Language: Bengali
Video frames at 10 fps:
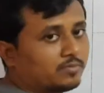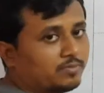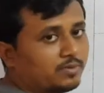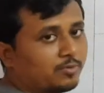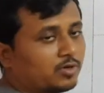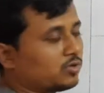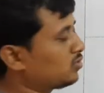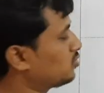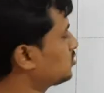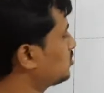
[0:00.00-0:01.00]
বিপরীত
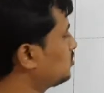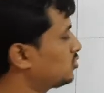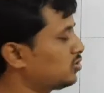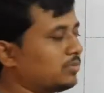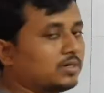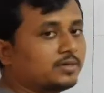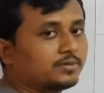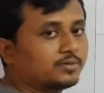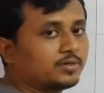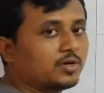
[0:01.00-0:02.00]
অন্তস্থ কোণ সমান
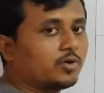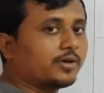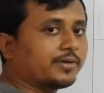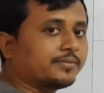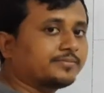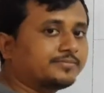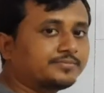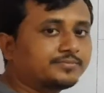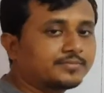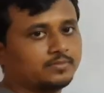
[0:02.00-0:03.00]
ওকে
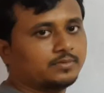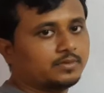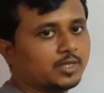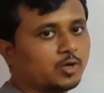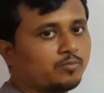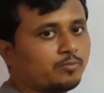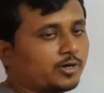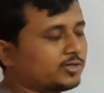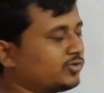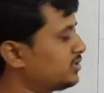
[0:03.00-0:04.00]
দেখো
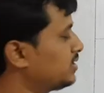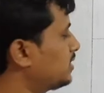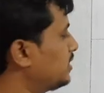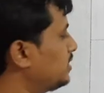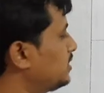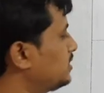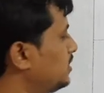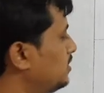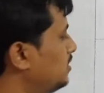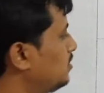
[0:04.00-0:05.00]
পরের কোশ্চেনটা কী দিচ্ছে
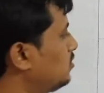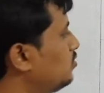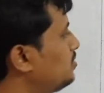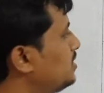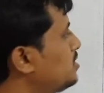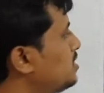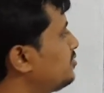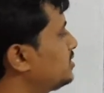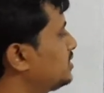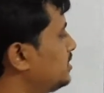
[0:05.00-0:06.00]
খুবই ইজি
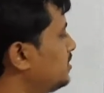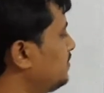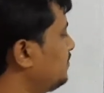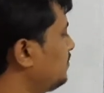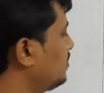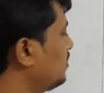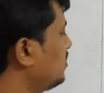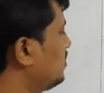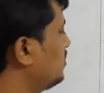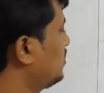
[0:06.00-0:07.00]
কোশ্চেন
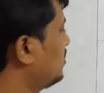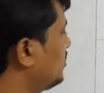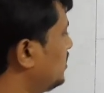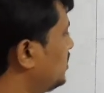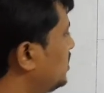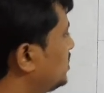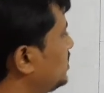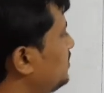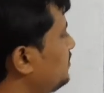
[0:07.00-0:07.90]
কী দিয়েছে